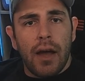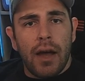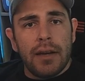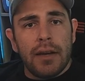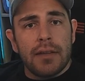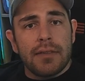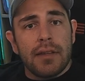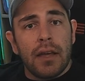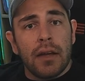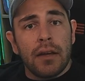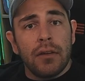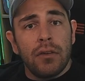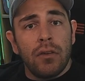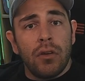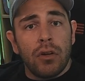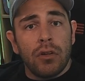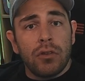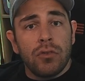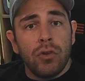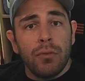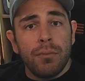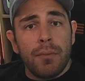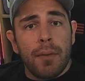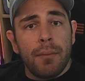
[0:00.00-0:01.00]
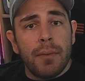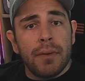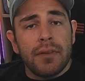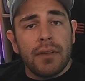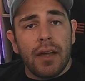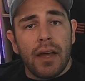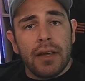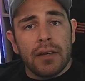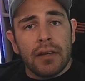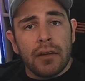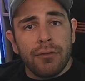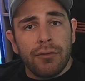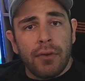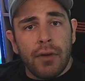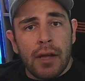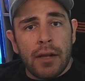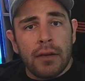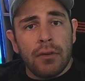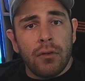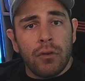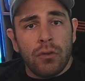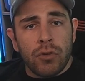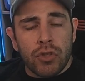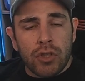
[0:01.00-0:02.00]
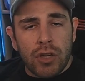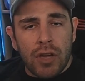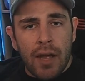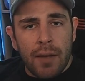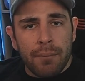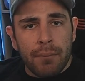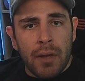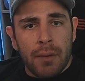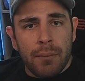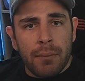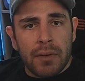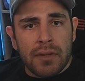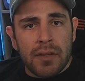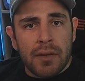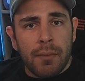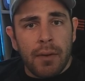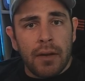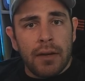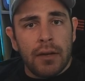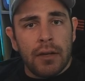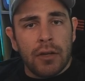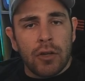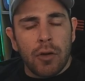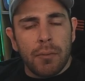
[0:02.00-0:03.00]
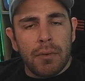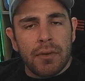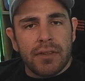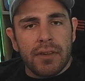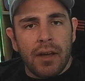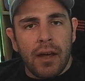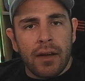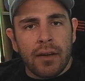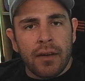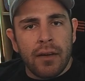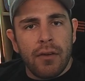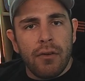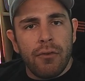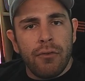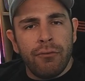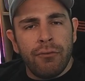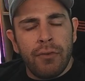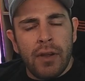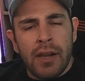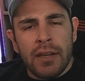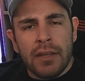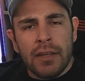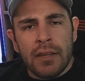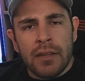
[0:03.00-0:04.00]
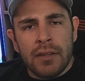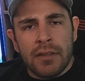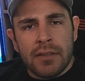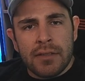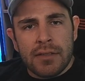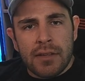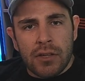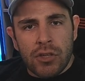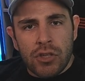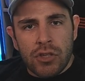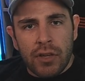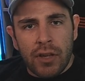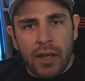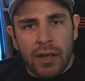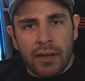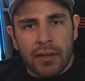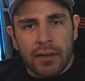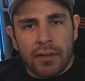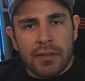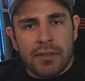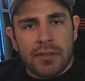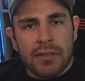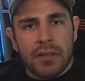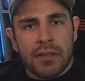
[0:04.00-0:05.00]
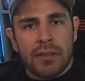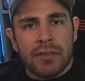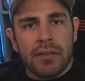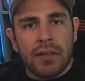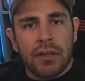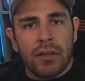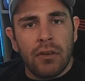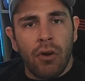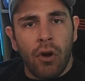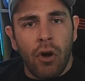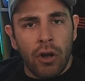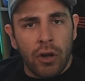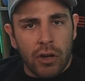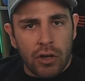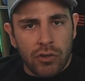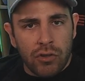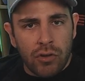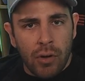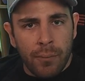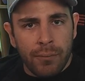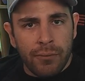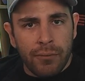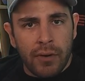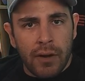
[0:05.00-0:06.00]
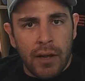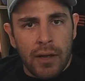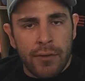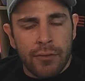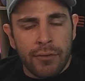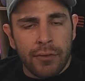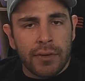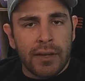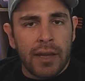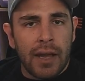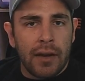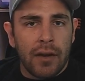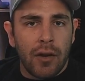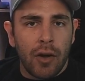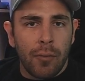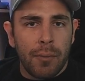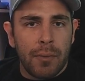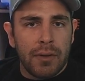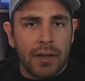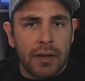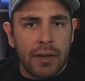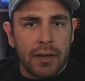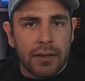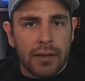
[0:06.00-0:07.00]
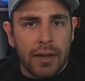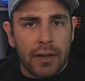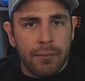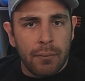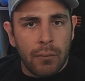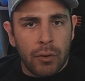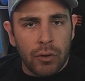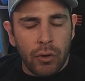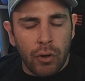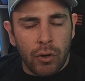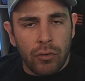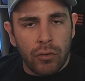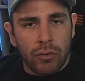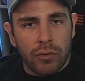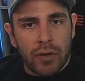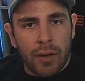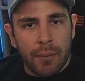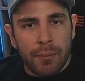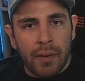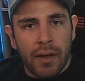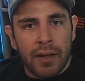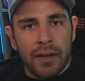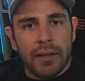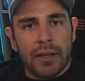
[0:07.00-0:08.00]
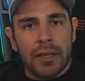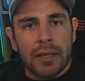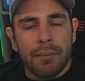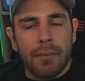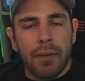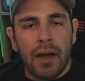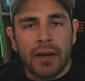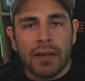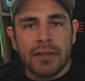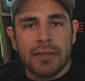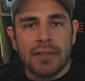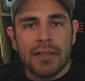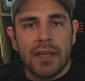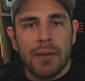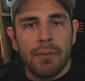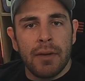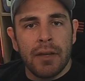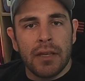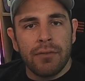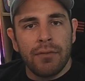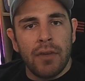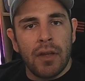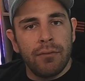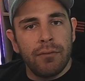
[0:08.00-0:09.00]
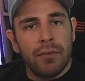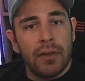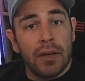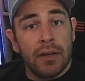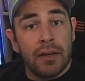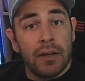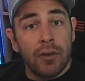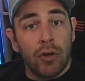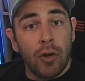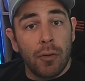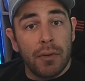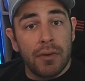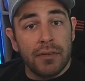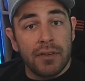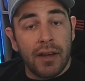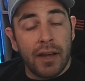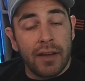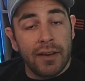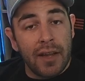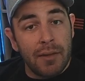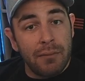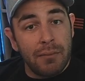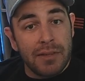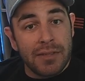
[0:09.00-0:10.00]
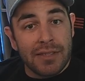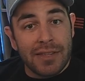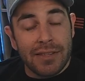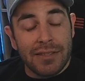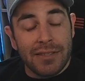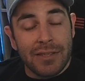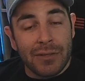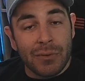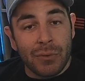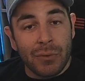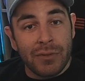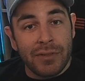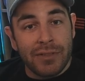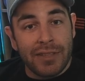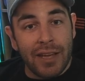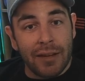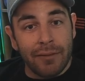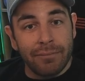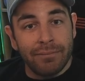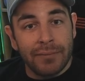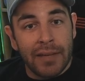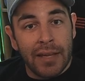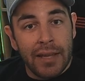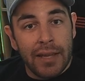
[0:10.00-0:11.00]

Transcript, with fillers: Eine Sache noch, tut mir bitte einen Gefallen und schreibt mir bitte mal in die Kommentare, welche dieser Strecken sind denn eure Top 5, gerne auch mit einer kleinen Begründung dabei. Ich mag es nämlich, wenn wir in den Kommentaren ein bisschen diskutieren.